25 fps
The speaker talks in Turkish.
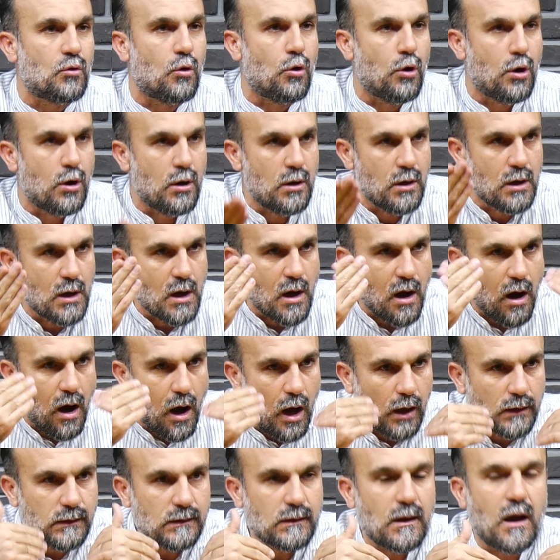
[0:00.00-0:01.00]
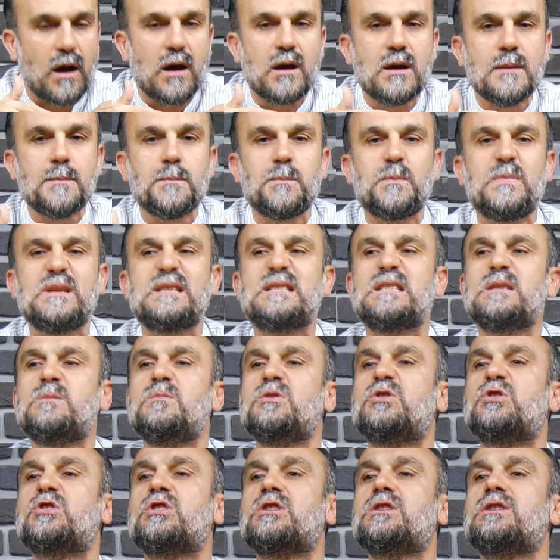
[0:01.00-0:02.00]
O Allah'ın bizim
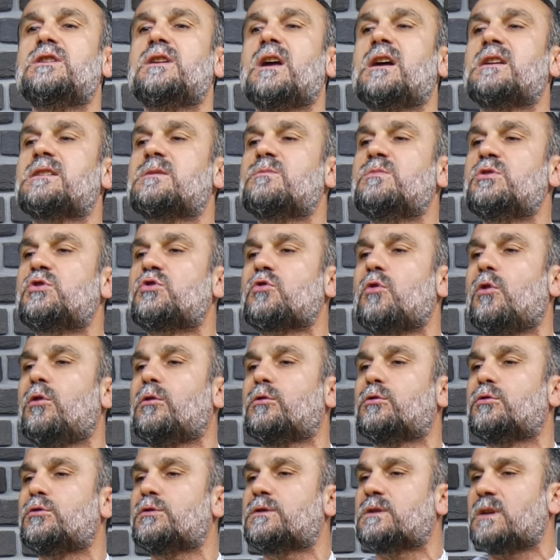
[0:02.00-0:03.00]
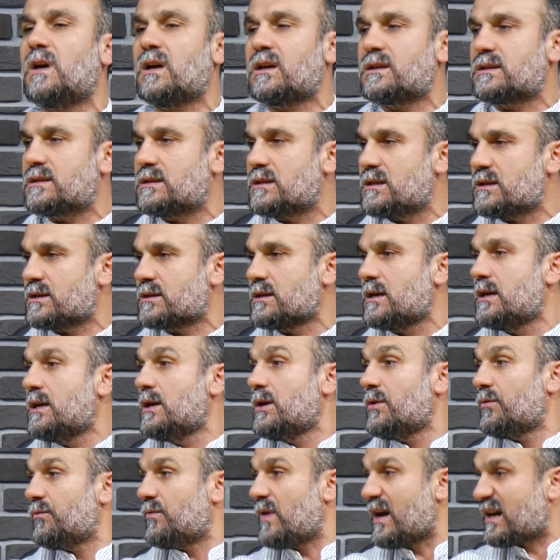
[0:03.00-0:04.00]
için yazmış olduğu takdir
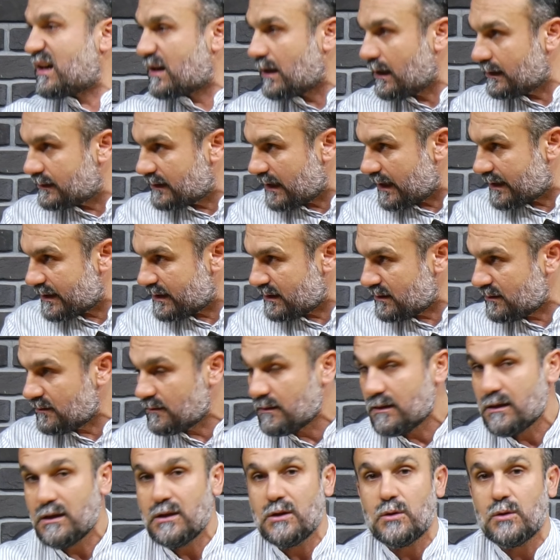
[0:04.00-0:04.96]
ve kaderin